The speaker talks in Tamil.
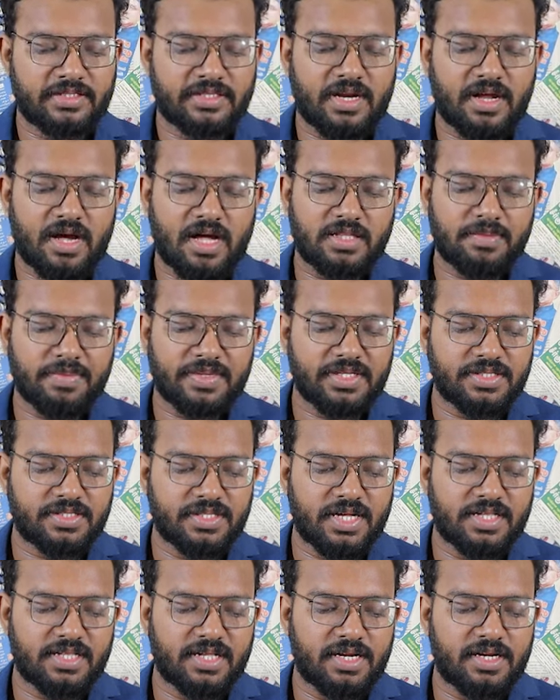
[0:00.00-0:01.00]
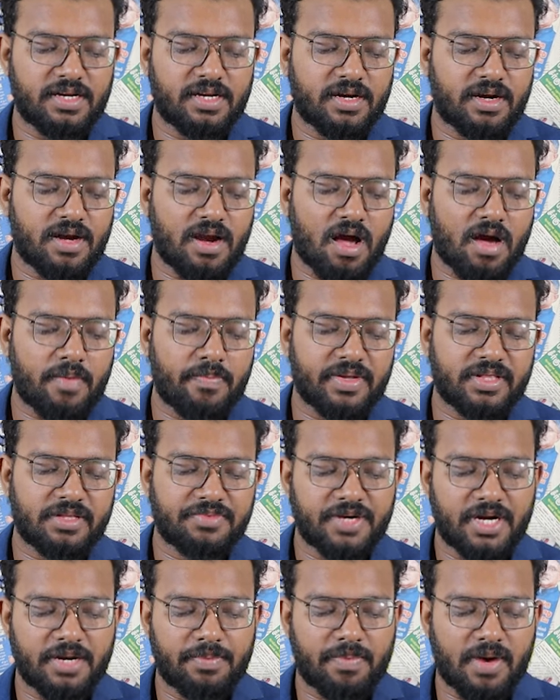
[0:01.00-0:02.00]
ஜனாதிபதி தேர்தலில்
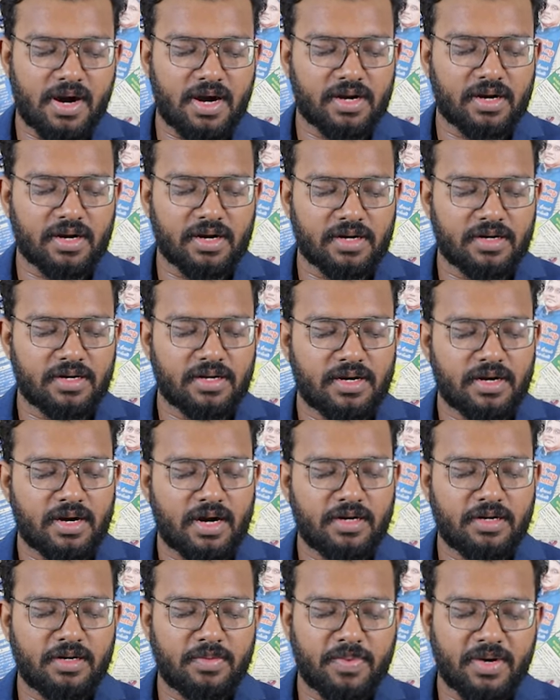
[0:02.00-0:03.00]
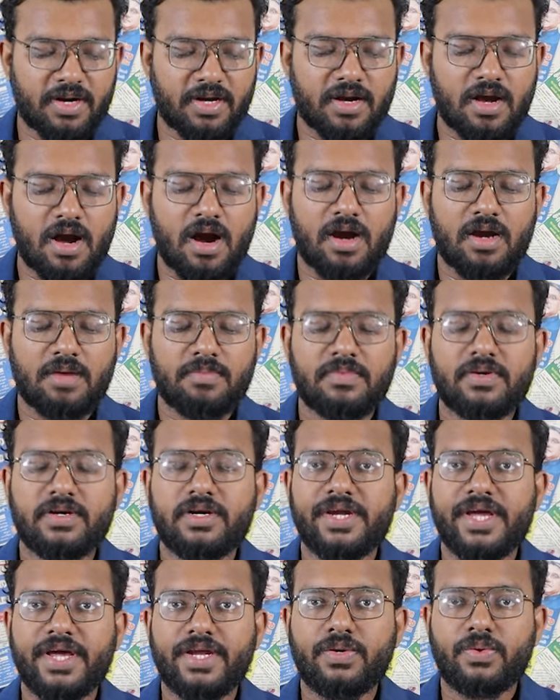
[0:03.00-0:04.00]
நாற்பது வேட்பாளர்கள் கட்டுப்பண காலம்
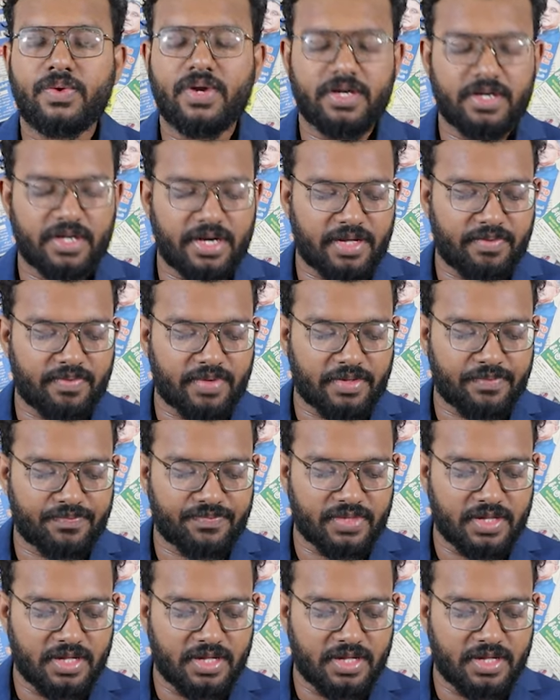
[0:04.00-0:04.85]
நேற்றுடன் நிறைவு